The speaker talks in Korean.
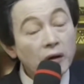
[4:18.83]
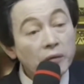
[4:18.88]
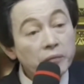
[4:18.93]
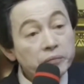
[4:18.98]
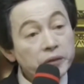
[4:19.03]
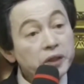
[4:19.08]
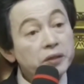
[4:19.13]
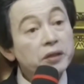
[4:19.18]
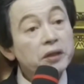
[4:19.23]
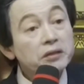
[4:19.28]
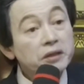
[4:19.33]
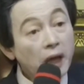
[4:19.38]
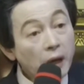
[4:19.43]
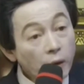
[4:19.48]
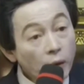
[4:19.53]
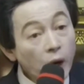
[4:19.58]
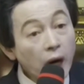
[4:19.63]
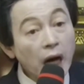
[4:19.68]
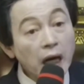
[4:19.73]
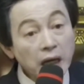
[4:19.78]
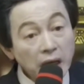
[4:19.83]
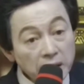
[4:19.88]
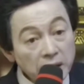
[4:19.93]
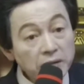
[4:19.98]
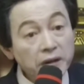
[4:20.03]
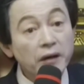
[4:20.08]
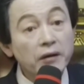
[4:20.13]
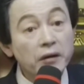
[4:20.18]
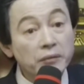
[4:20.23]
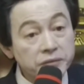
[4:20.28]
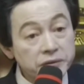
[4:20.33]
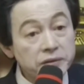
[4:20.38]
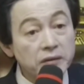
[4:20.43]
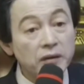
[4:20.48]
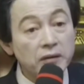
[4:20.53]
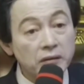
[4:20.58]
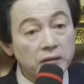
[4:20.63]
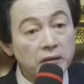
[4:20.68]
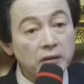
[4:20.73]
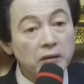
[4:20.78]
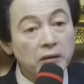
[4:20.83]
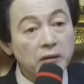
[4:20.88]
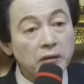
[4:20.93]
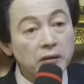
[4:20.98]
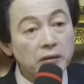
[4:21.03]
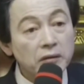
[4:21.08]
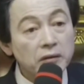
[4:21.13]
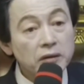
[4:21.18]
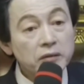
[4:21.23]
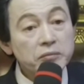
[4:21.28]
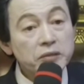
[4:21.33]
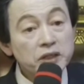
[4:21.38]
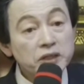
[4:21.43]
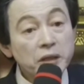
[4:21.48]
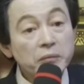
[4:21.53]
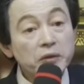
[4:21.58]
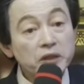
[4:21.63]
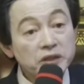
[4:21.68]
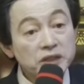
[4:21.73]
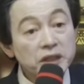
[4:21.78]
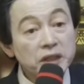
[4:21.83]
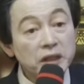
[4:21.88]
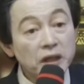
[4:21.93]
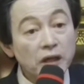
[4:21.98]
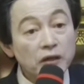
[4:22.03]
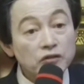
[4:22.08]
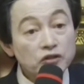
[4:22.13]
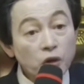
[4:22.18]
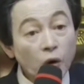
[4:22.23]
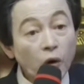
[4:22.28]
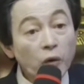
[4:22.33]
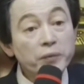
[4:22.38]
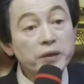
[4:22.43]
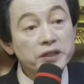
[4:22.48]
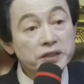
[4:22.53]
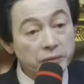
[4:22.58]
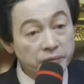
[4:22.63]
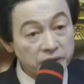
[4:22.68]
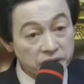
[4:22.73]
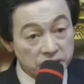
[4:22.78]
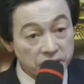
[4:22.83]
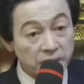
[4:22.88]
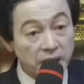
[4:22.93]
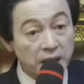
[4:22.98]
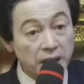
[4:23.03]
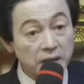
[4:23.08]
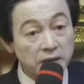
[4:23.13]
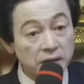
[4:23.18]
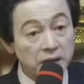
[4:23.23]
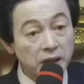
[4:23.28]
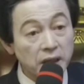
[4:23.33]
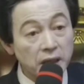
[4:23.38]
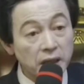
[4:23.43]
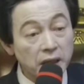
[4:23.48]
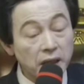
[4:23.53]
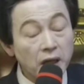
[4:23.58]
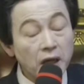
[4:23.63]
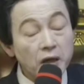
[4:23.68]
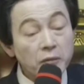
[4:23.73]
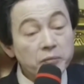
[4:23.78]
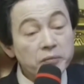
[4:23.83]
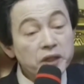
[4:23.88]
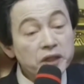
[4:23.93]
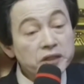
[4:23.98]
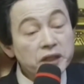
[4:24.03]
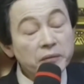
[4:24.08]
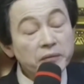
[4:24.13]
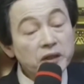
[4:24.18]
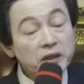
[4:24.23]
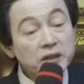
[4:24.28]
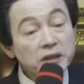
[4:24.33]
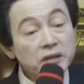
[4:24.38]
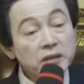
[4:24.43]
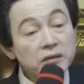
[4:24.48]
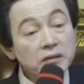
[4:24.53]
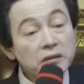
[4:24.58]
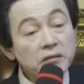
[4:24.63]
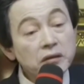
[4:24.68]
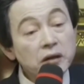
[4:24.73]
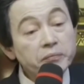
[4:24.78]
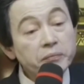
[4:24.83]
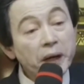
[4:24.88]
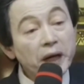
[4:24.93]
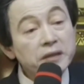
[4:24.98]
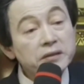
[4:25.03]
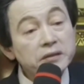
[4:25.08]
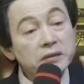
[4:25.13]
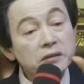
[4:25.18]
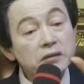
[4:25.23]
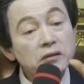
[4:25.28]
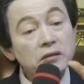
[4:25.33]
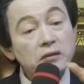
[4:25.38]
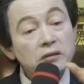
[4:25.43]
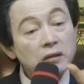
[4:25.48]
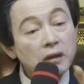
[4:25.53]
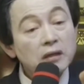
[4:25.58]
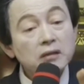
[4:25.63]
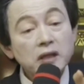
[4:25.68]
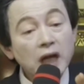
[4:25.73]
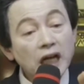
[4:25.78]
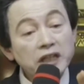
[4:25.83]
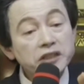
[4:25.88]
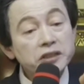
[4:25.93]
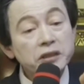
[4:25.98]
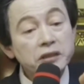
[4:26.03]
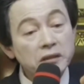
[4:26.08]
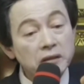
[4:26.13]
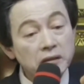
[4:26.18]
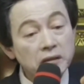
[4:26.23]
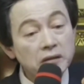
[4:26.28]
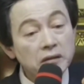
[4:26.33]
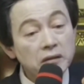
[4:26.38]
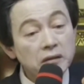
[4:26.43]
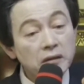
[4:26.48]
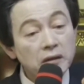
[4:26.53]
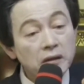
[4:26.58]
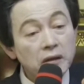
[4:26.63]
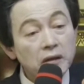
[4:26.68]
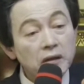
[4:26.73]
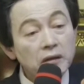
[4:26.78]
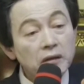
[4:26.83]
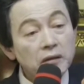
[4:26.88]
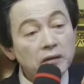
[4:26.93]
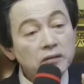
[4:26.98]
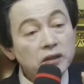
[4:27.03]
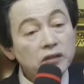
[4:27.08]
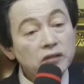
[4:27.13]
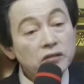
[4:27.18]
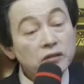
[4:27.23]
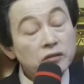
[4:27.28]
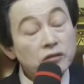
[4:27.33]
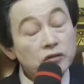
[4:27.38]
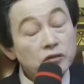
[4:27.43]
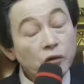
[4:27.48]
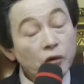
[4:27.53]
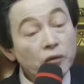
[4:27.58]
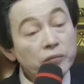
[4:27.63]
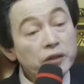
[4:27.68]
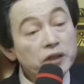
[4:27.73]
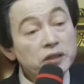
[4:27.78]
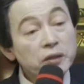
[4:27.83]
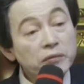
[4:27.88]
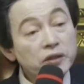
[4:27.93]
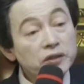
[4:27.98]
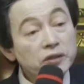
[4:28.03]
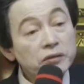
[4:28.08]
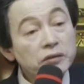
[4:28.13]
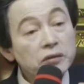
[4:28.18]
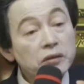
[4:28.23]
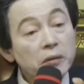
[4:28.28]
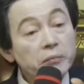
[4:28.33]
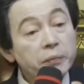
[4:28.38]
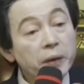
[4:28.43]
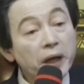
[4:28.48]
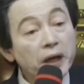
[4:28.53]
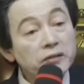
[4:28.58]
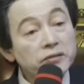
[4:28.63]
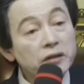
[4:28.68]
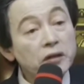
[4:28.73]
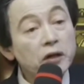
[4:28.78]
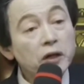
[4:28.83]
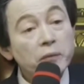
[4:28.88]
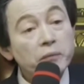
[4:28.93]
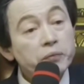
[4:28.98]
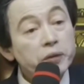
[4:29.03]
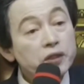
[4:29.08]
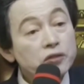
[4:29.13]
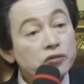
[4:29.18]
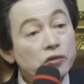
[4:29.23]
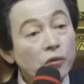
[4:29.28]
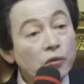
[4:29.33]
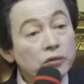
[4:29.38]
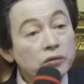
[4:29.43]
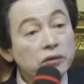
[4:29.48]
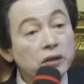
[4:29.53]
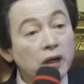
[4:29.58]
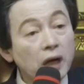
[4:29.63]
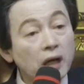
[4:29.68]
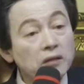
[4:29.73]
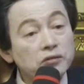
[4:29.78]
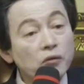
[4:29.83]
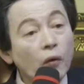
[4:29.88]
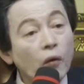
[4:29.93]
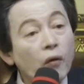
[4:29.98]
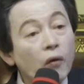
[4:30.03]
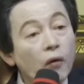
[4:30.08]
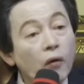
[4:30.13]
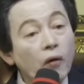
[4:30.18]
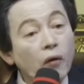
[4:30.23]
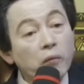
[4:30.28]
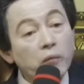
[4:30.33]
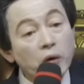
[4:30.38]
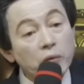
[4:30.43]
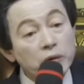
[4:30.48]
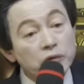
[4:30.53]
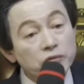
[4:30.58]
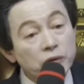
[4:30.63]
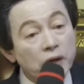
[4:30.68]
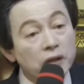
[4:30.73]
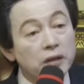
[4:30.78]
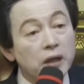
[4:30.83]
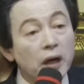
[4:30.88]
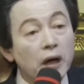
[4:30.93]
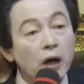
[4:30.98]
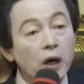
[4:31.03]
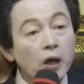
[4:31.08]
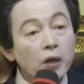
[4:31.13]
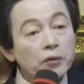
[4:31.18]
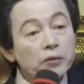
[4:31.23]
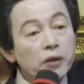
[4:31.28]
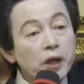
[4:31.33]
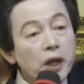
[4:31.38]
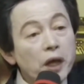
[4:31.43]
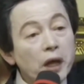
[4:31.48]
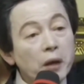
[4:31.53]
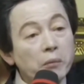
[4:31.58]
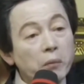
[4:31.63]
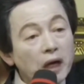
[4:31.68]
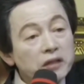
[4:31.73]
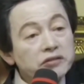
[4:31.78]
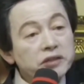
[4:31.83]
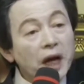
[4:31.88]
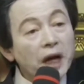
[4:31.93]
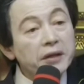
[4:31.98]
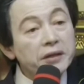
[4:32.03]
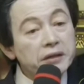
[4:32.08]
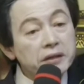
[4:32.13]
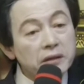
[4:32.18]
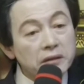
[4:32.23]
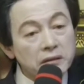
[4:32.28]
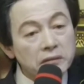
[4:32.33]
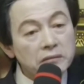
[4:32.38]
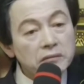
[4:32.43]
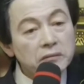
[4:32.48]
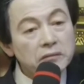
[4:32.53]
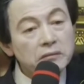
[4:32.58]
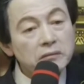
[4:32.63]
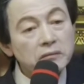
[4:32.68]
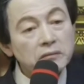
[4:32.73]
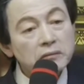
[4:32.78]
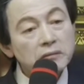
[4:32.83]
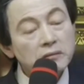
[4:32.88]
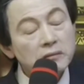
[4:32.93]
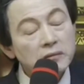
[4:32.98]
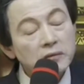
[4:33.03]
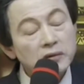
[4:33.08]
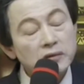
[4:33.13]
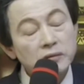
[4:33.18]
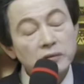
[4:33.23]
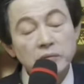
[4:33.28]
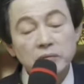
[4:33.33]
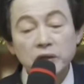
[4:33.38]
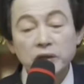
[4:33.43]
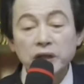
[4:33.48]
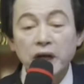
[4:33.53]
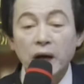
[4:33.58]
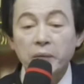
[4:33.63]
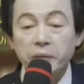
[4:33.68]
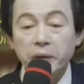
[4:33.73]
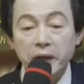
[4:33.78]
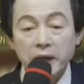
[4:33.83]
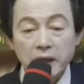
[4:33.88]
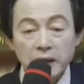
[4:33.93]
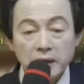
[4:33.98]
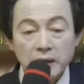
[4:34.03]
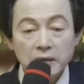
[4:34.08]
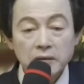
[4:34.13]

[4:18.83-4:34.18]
피를 타고 안 가는 데가 없어. 이 미세먼지 초미세먼지 말하는 거야. 미세먼지는 헛바에서 갇혀. 근데 초미세먼지는 허파에서 피 속으로 들어가지고 온몸을 돌아다가 네 막 쌓여? 그럼 머리 아파?